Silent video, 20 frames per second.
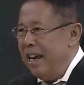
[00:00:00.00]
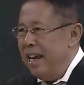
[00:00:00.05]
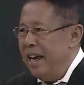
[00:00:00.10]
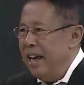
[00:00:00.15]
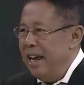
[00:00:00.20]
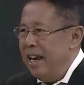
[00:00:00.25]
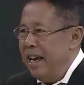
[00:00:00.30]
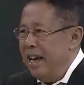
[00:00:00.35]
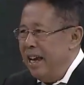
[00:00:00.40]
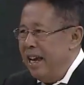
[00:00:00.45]

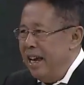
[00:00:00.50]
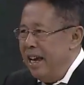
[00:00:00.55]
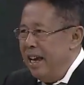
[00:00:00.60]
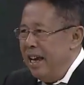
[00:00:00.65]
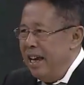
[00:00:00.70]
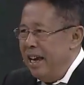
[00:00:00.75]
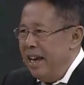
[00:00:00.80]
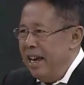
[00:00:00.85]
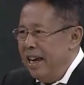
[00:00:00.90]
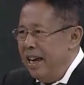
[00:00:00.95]
sudah mulai
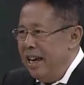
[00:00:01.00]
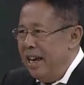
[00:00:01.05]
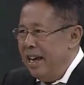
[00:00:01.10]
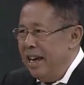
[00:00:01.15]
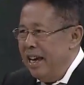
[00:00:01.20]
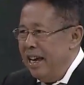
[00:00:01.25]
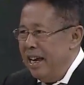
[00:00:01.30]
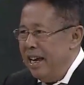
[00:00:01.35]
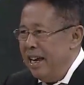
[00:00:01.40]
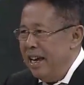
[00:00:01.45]
harus
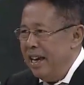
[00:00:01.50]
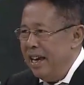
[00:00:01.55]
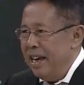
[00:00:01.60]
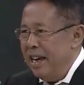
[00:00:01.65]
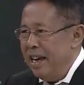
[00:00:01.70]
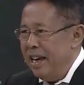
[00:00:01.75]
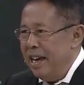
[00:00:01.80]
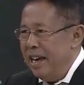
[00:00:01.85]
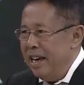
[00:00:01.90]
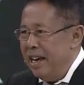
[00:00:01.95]
dipersiapkan ke
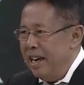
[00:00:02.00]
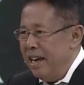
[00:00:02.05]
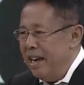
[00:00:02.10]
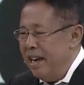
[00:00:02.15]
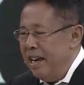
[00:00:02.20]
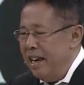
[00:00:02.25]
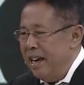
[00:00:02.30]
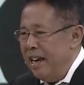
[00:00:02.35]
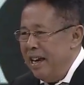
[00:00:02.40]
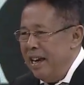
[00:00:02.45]
depan
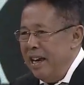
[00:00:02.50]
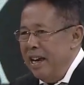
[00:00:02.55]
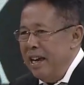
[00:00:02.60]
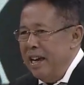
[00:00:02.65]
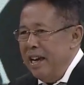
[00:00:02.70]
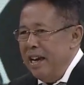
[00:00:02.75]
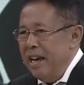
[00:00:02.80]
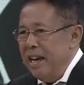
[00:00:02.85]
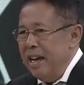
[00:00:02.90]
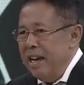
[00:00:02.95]

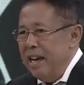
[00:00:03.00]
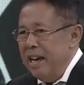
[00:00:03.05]
seperti itu